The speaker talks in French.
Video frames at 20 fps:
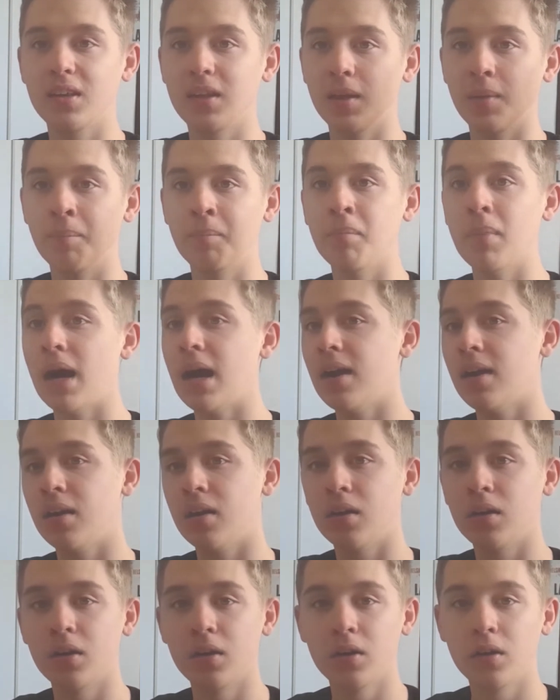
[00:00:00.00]
était
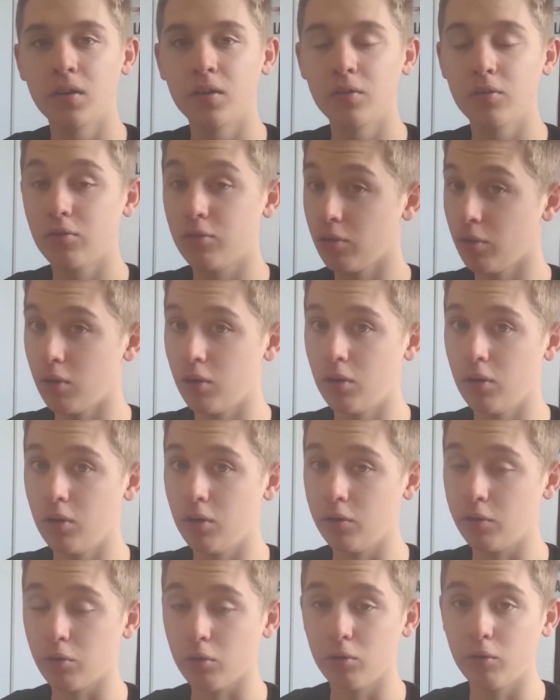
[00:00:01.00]
mal
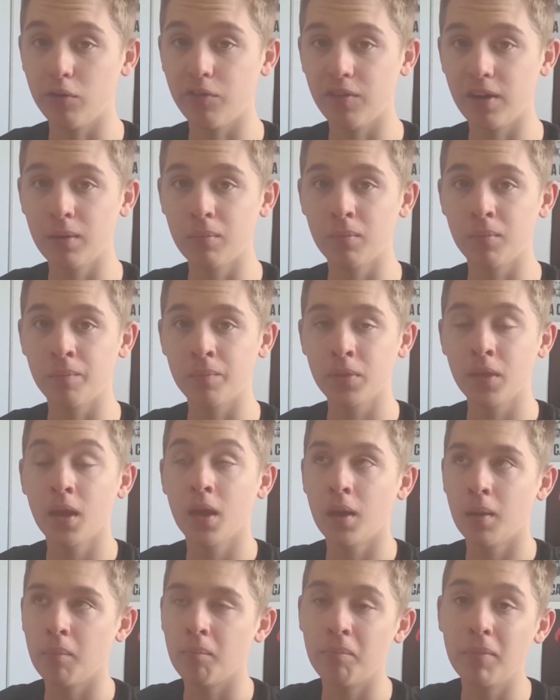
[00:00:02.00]
sur, sur le film,
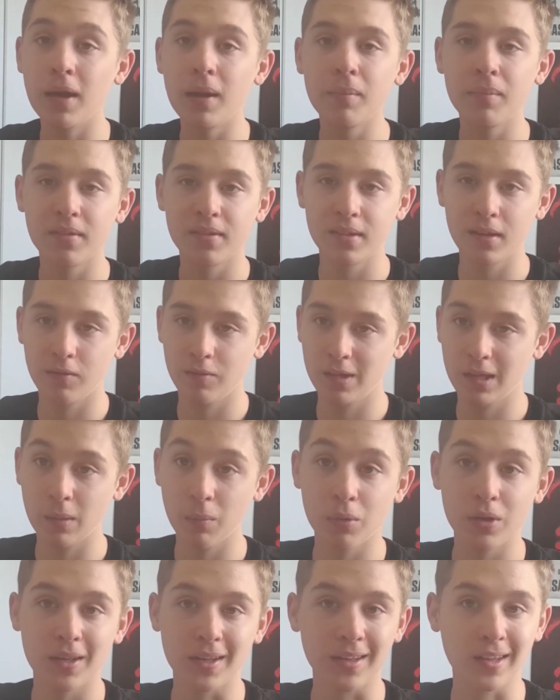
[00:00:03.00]
même si
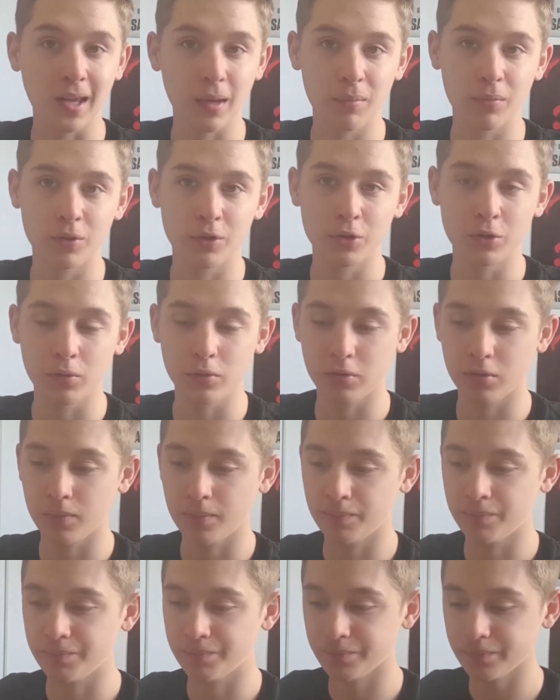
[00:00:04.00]
évidemment il y a des très bonnes choses.
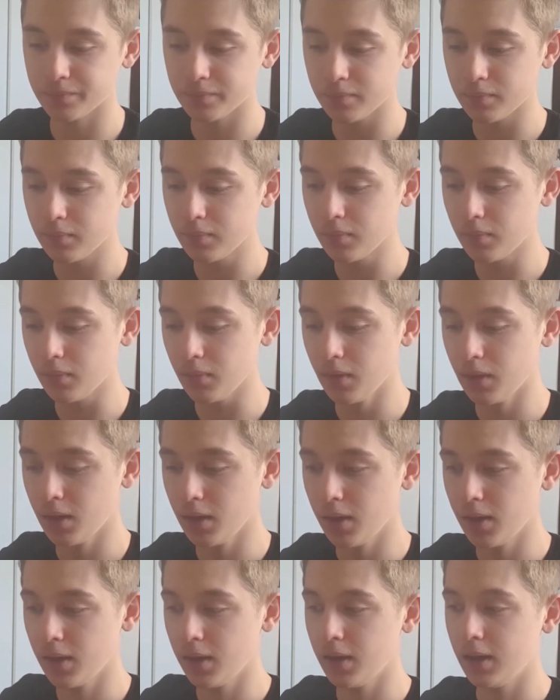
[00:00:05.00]

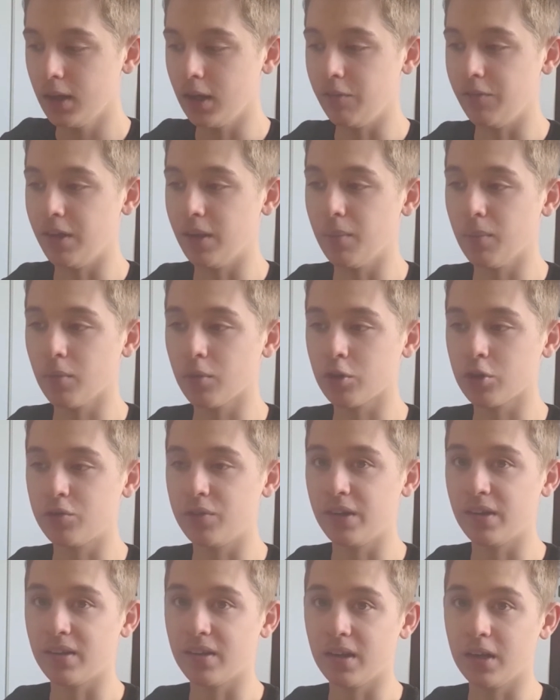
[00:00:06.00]
Évidemment, je
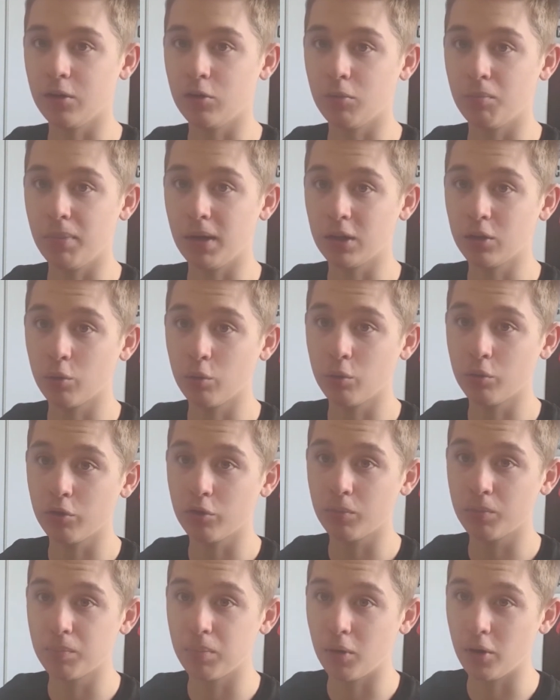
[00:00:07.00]
vais essayer de pas trop
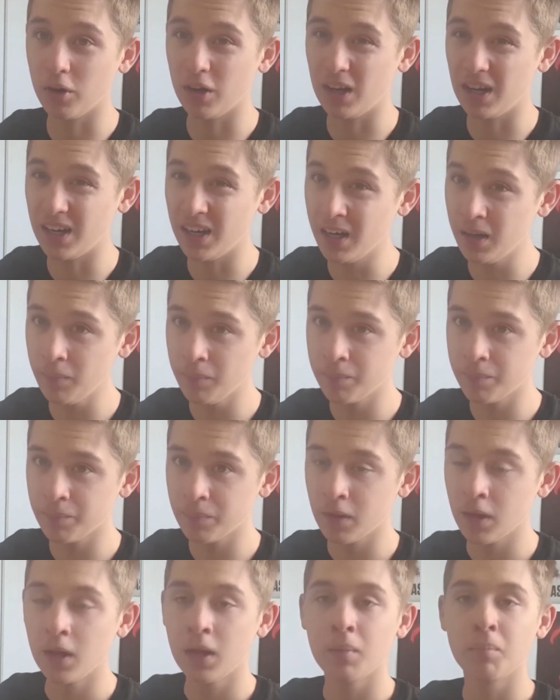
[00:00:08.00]
spoiler,
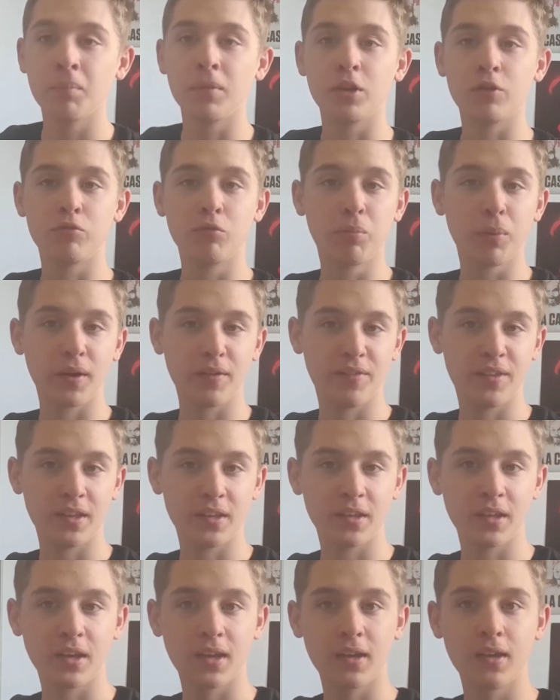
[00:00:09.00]
mais je vous
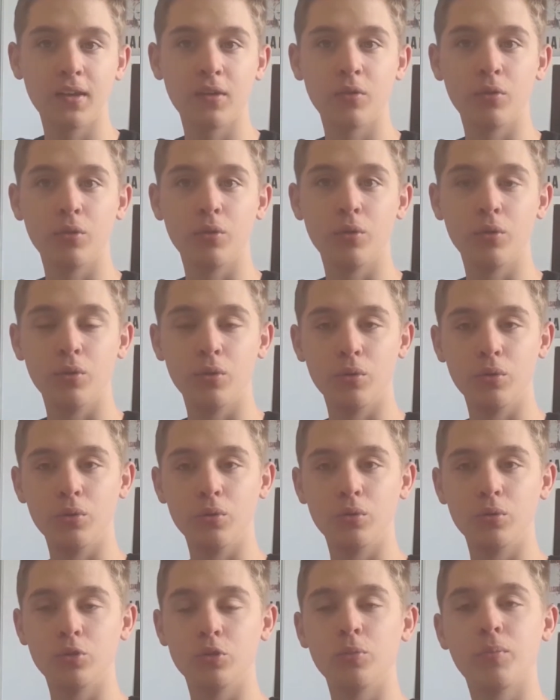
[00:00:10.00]
préviendrai,
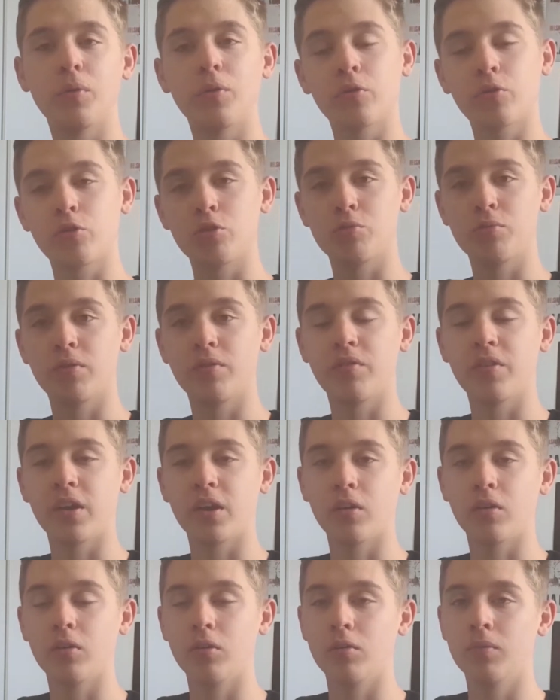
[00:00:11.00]
je pense que je vais
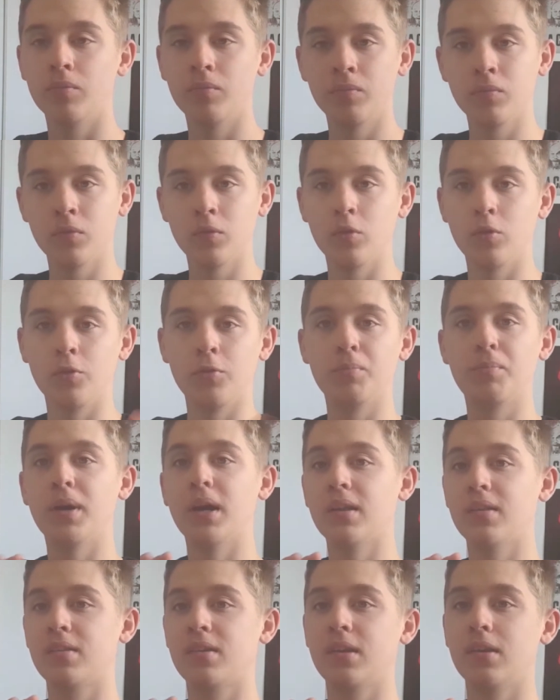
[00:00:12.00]
faire une
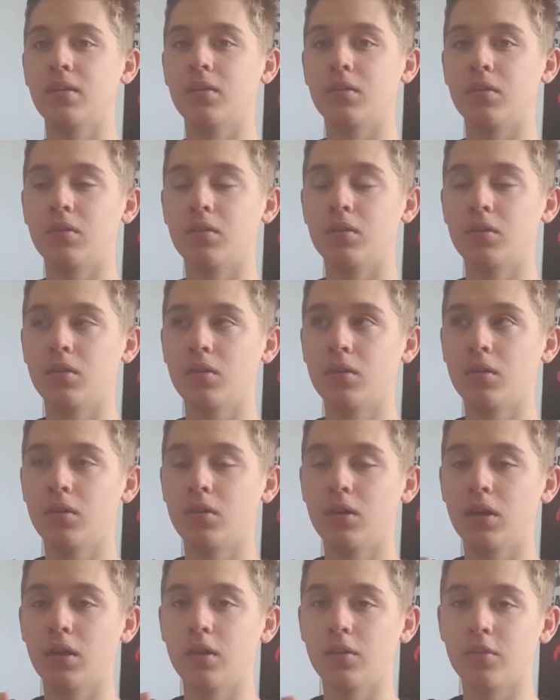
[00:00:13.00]
partie
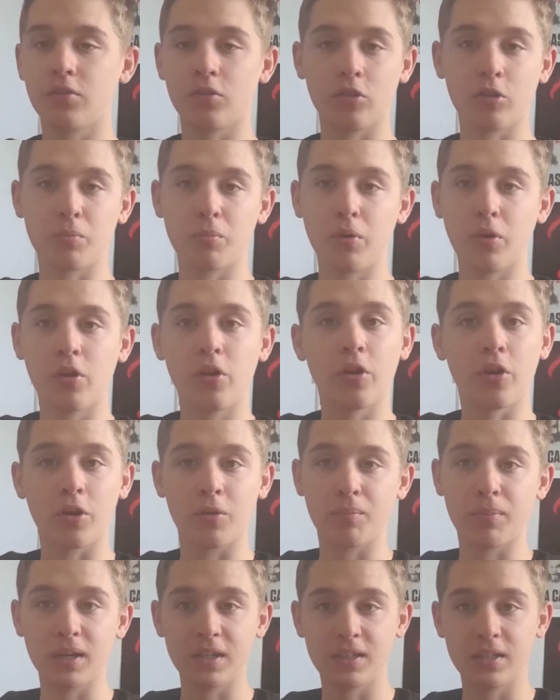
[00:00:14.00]
sans spoiler et
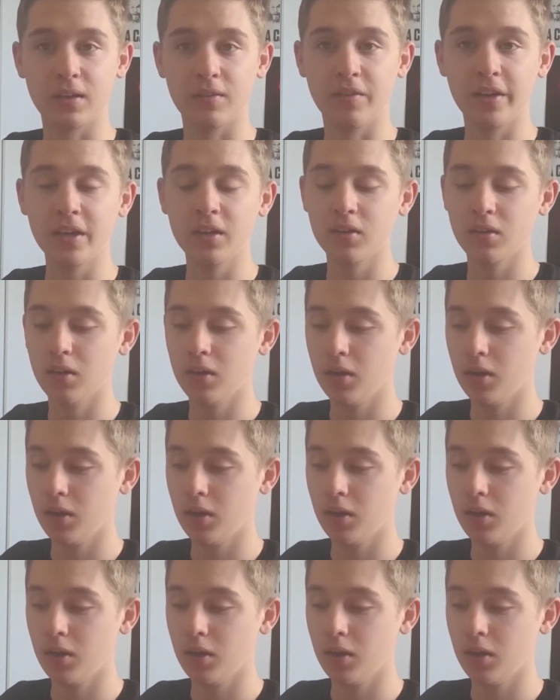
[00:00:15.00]
une partie avec.